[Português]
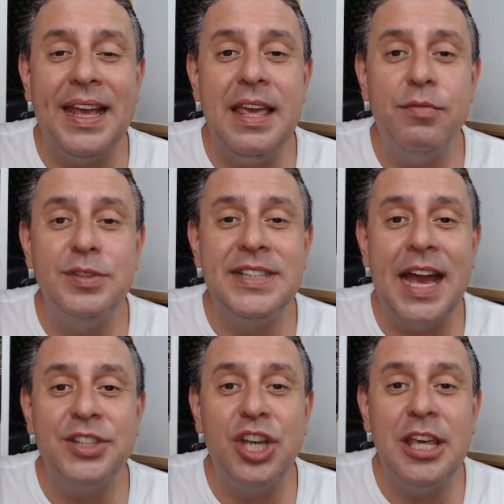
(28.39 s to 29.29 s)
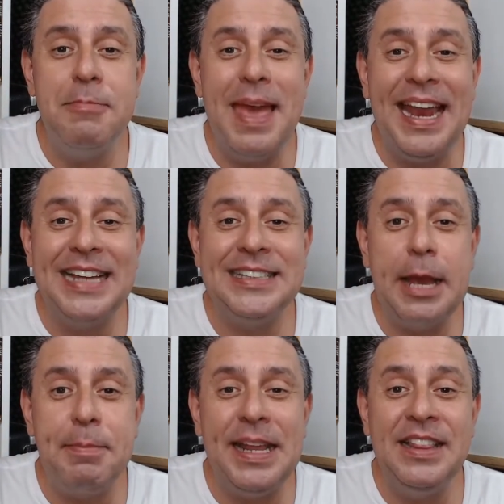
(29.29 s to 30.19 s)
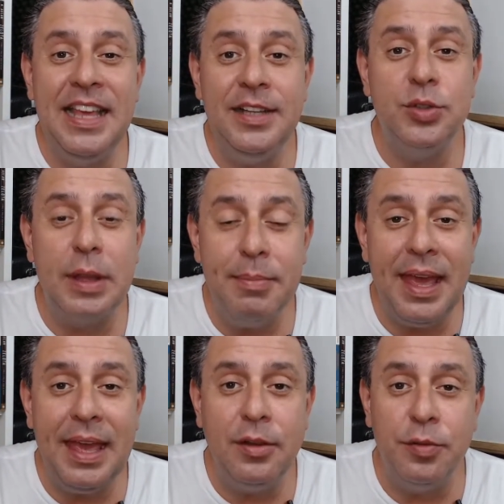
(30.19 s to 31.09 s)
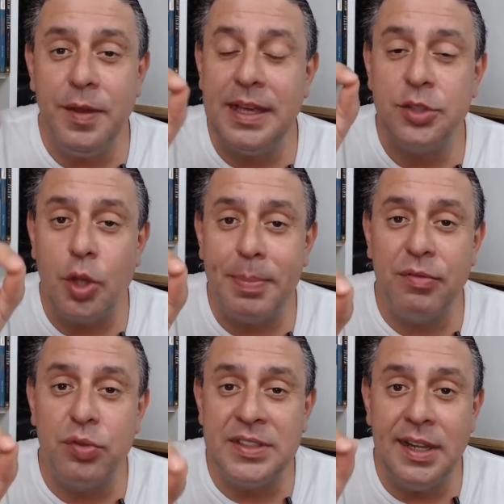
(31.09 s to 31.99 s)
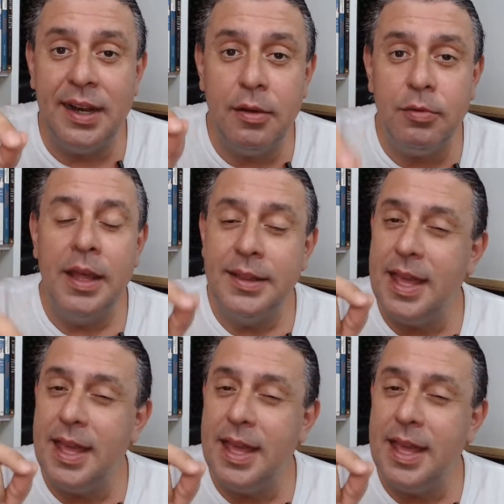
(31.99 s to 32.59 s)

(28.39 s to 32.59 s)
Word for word: quem você acha que merece aprender isso também. Não fica só para você, não.